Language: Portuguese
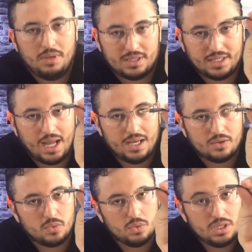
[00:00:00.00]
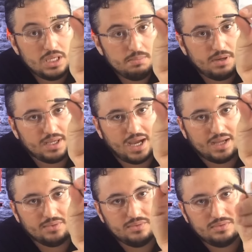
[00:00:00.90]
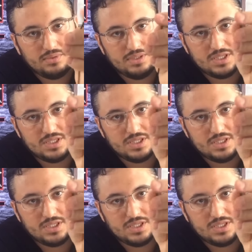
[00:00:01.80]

metálico e banhado,